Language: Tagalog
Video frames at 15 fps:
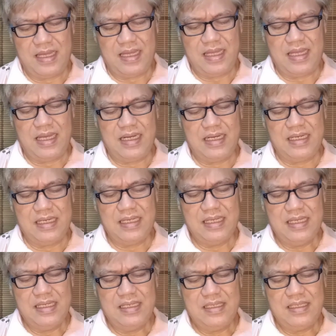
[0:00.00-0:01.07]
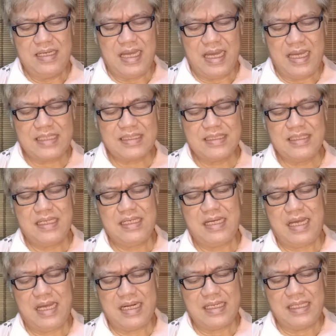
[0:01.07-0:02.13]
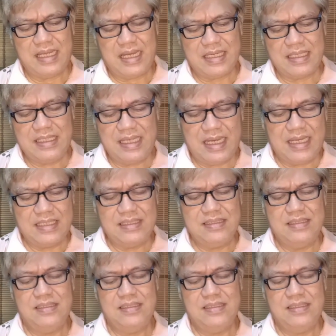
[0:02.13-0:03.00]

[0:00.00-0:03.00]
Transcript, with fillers: ang lahat ng ari-arian